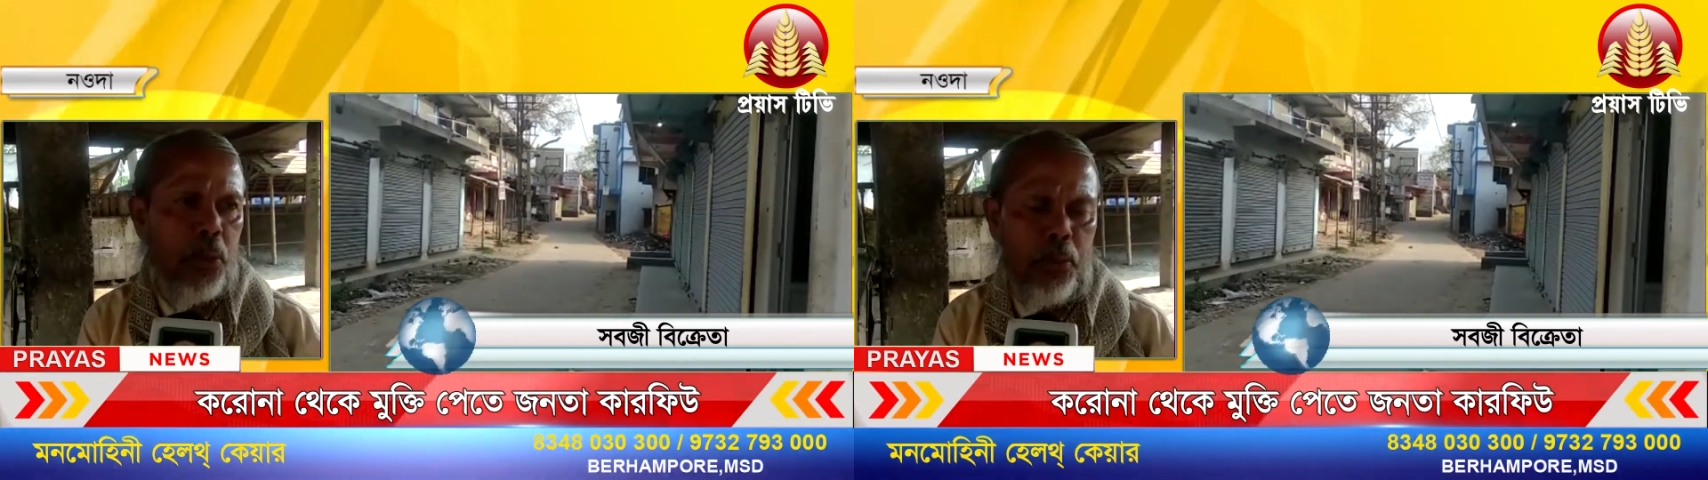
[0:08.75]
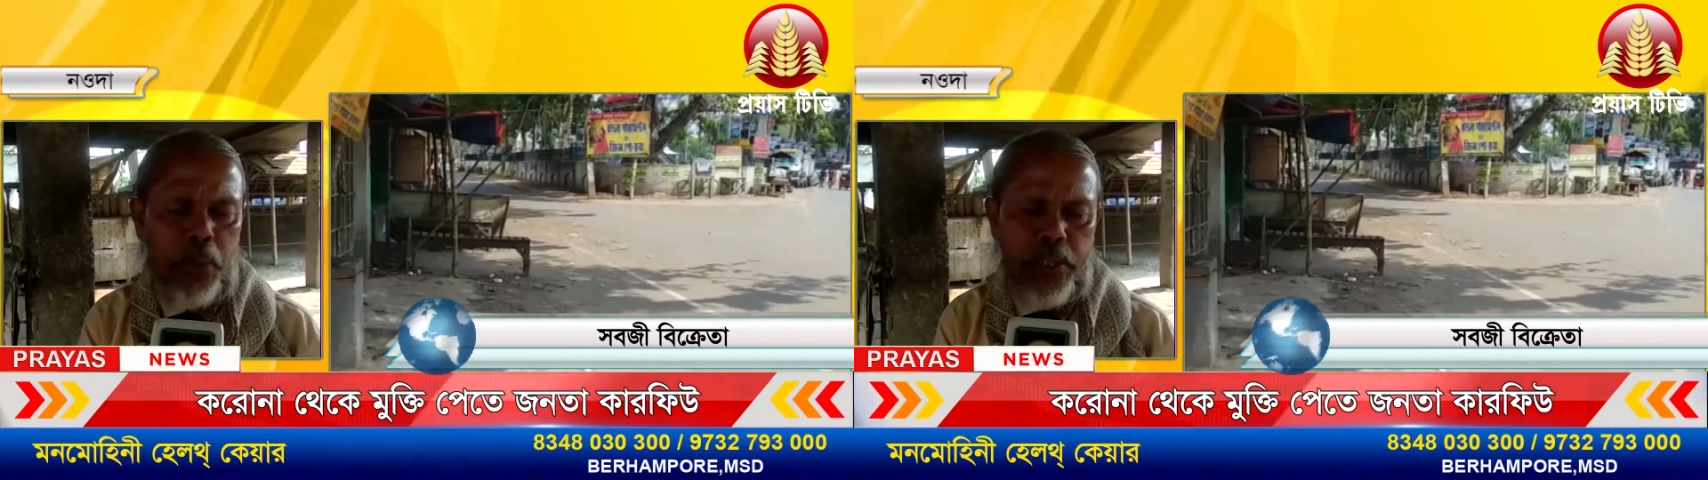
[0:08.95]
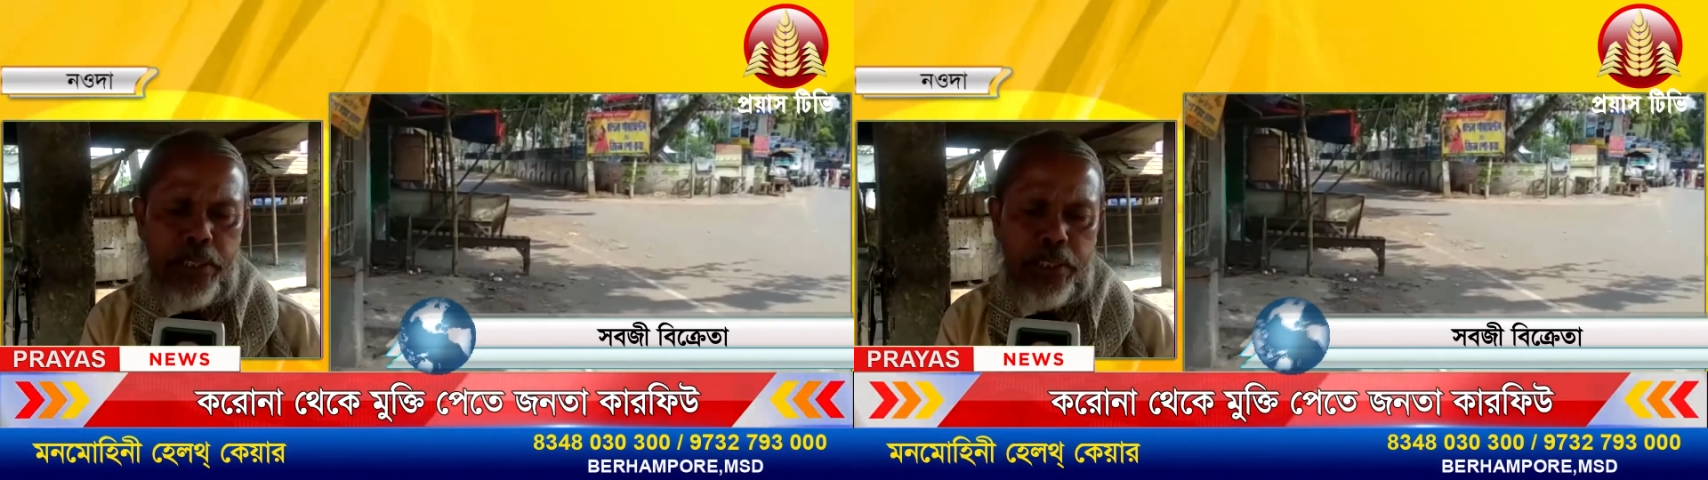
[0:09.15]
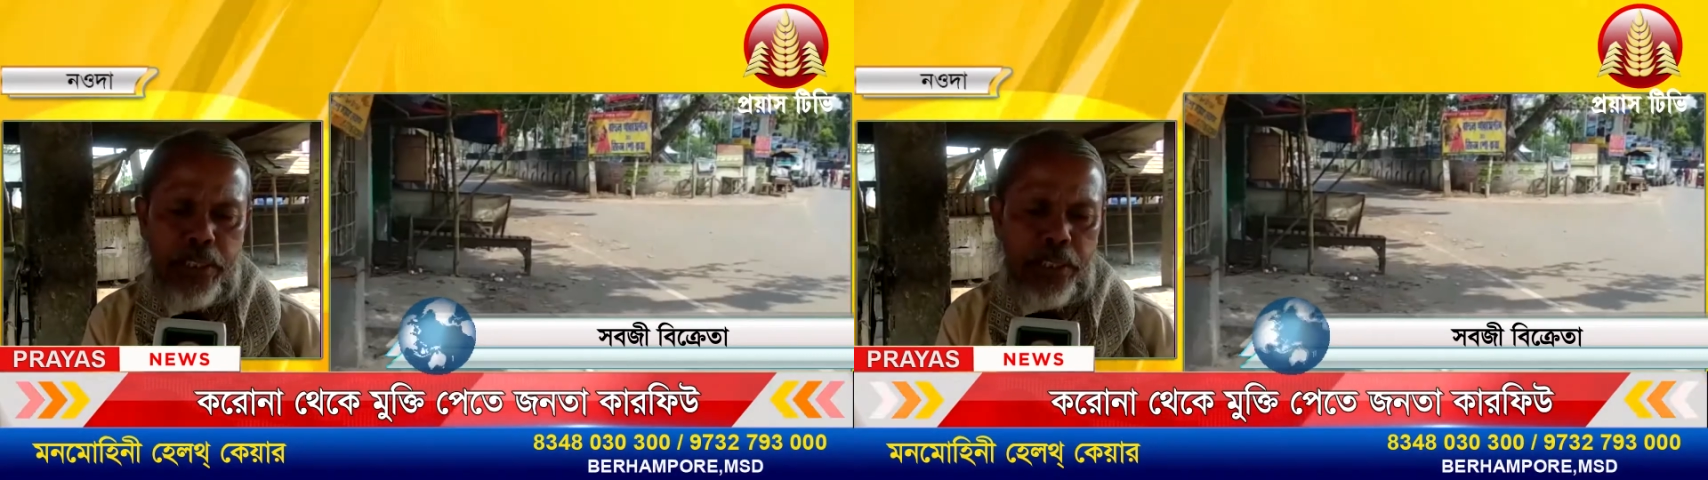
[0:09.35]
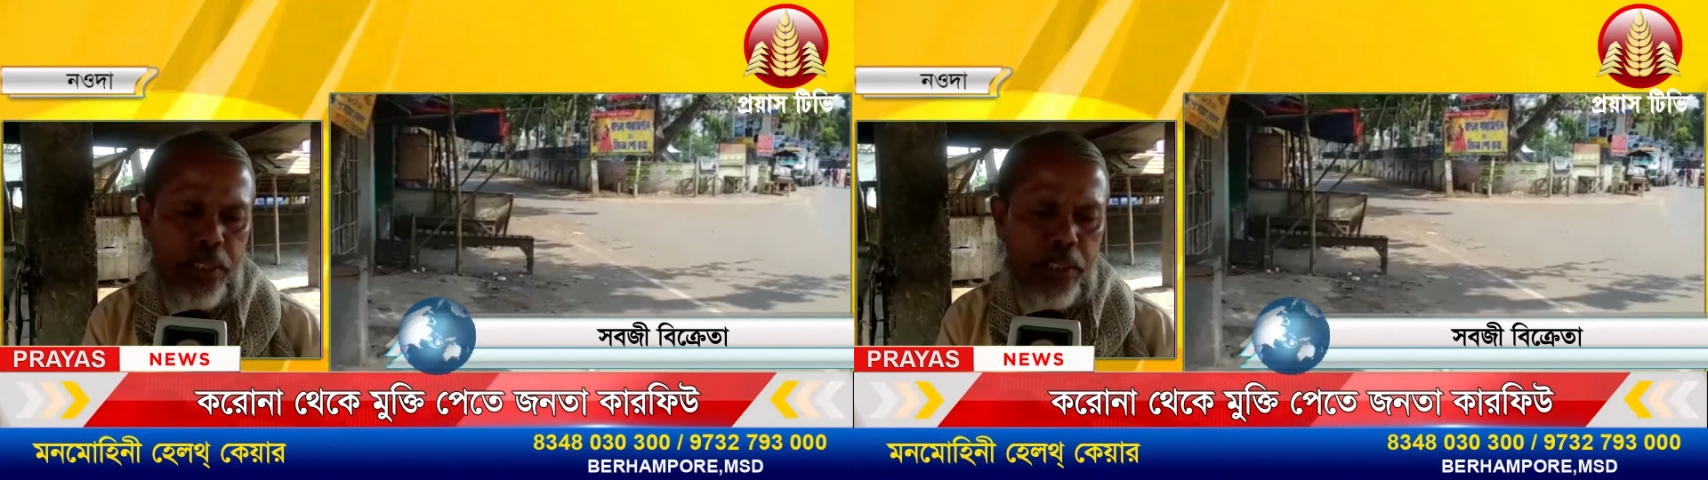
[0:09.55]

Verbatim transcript: তো বলছে যে